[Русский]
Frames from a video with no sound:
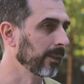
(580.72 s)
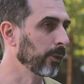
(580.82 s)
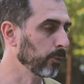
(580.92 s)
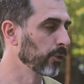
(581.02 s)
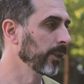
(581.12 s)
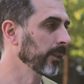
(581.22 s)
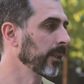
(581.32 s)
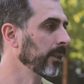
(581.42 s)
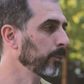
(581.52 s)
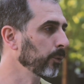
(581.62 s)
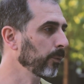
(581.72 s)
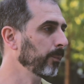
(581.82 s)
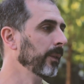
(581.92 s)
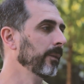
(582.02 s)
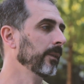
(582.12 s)
хуже, если я буду
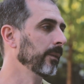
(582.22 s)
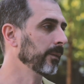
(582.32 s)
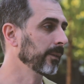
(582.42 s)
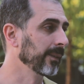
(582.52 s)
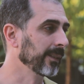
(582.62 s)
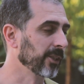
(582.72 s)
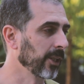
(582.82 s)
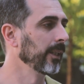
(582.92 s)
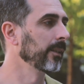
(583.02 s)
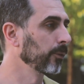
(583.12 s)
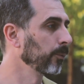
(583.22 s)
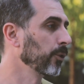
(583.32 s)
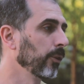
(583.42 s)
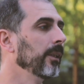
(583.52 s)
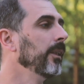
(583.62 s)
э, жалеть о том,
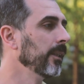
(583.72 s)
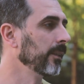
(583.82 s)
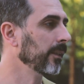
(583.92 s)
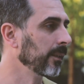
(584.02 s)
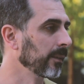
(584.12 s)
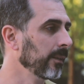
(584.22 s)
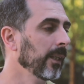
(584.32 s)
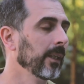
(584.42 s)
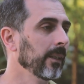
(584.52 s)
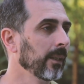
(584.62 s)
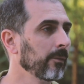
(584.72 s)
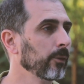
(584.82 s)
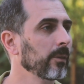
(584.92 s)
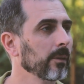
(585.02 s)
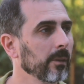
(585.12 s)
что я не сделал». И я
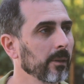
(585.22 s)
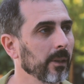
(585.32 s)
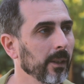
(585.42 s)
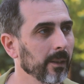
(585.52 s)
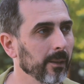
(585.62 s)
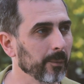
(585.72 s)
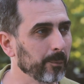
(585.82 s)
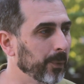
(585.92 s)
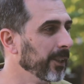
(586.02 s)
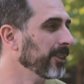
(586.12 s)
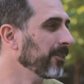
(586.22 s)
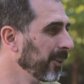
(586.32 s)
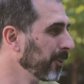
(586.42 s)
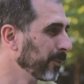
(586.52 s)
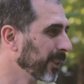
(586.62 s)
вот э,
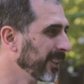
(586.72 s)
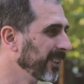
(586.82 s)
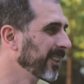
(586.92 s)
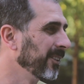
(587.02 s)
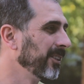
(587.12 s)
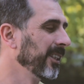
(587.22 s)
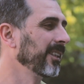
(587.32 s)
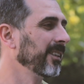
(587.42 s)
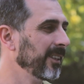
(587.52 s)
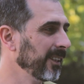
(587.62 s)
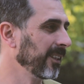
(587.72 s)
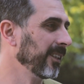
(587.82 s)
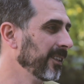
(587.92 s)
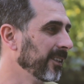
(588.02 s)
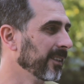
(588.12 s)
призываю практически всех,
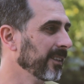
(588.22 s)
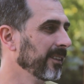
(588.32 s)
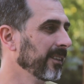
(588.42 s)
делайте,